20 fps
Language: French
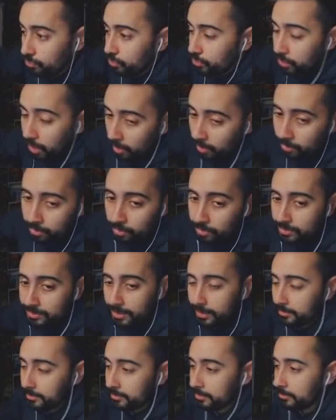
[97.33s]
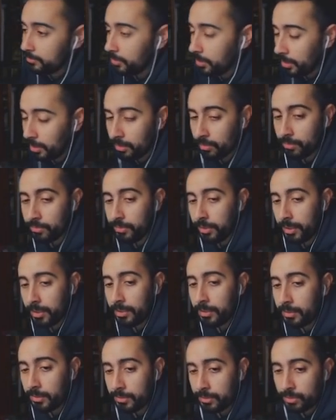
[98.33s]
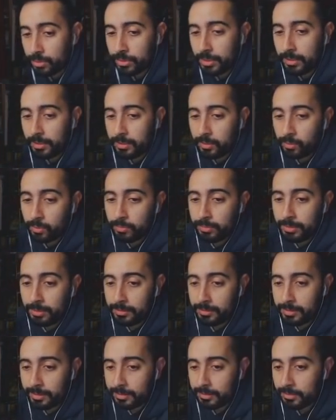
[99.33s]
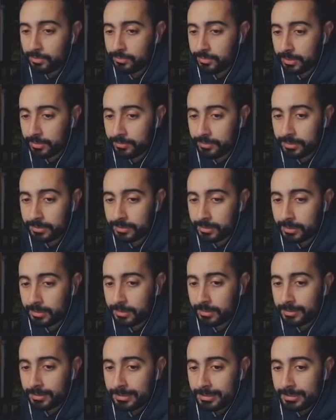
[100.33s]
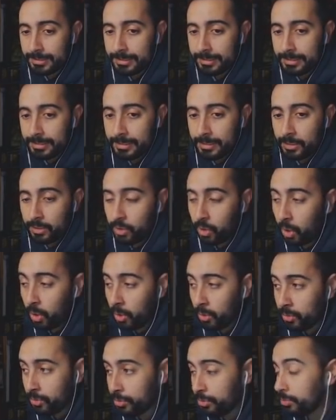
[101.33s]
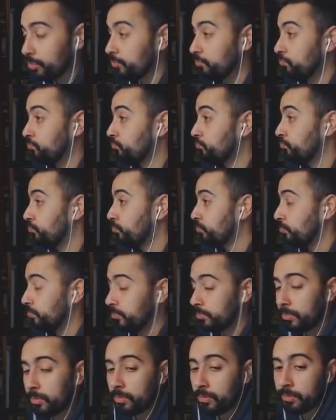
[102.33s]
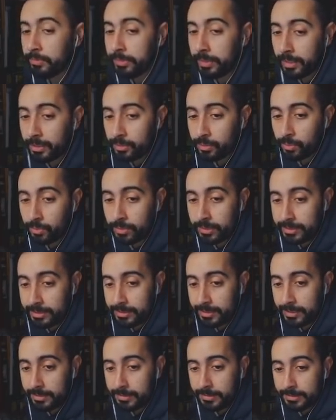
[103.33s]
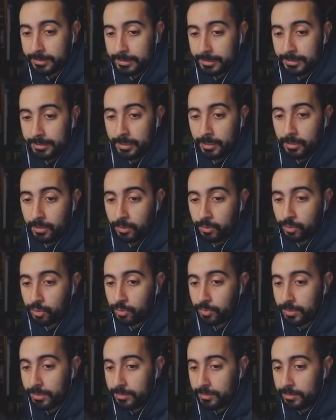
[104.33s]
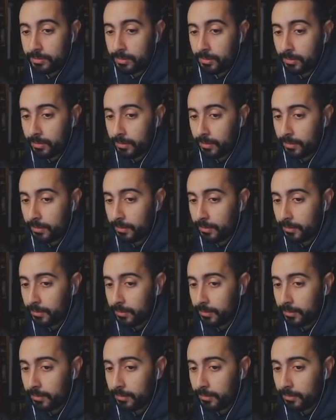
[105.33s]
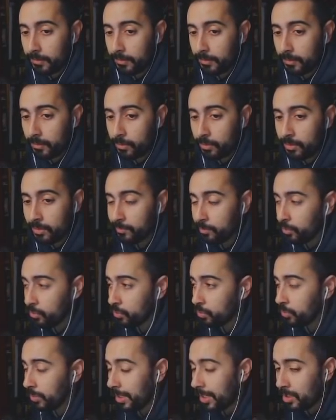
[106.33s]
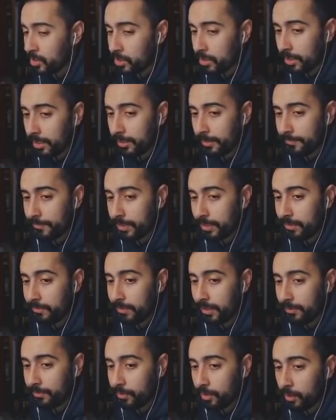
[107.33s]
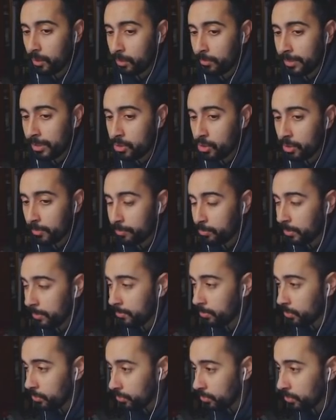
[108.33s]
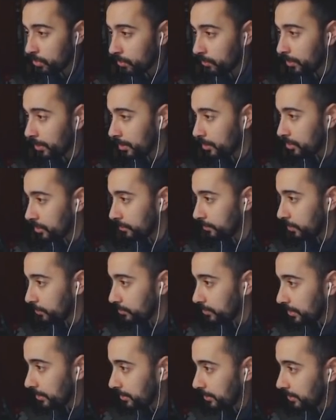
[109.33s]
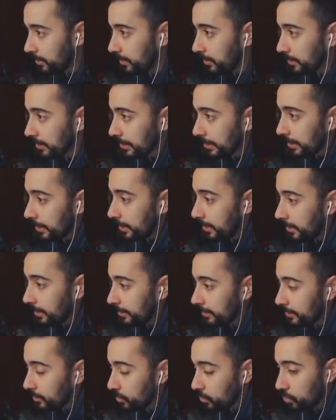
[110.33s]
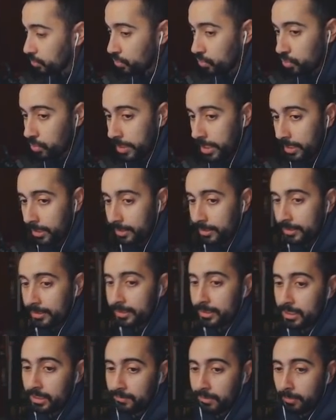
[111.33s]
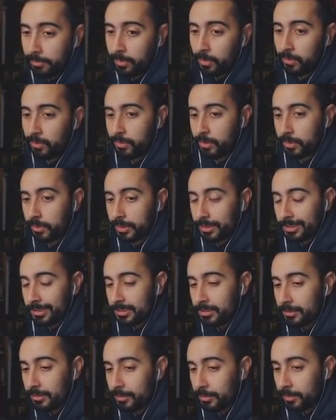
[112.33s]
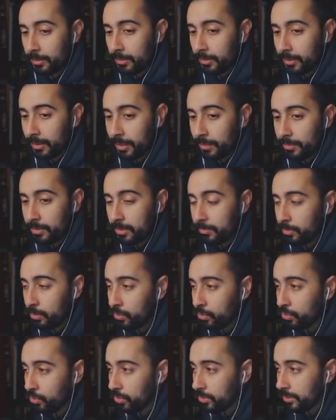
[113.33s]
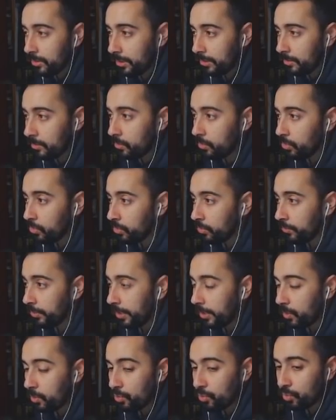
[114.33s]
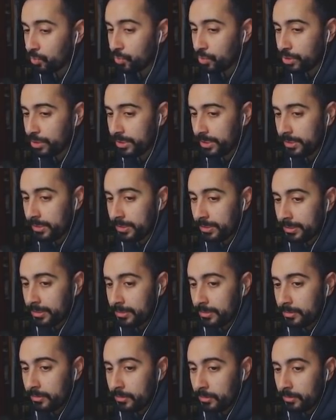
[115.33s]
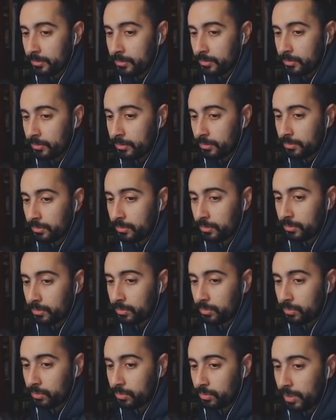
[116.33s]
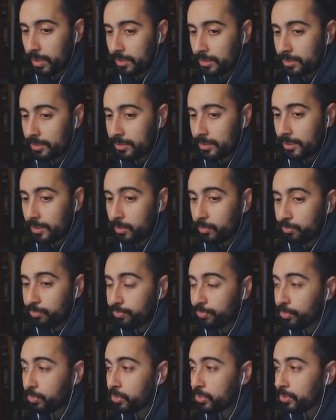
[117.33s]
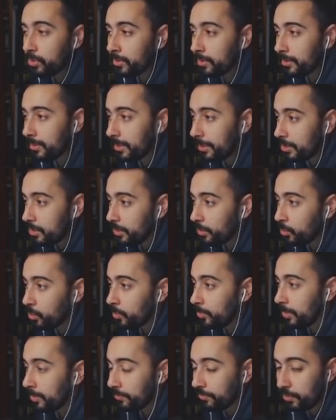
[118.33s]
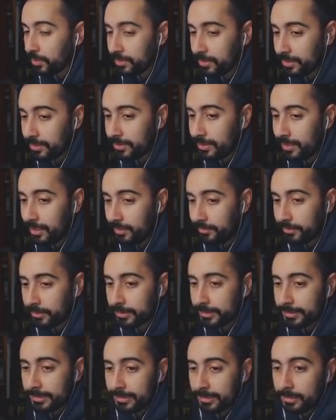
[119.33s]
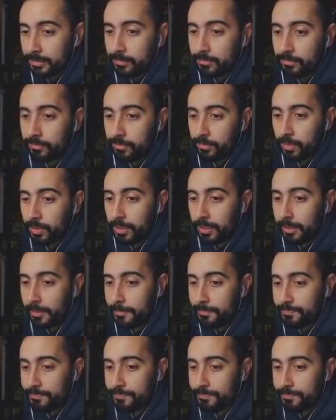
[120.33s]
tant de stats. Voilà, on verra ce sera combien 15, 20, 25, 30. On verra selon les stats. Ensuite, euh, au niveau de son HA, il va avoir un match-up win bonus. Donc voilà, à chaque fois que vous allez gagner un duel, il va prendre euh, un petit bonus de stats. Donc on verra le jour J euh, à quel pourcentage et combien de fois ça s'élève. Voilà.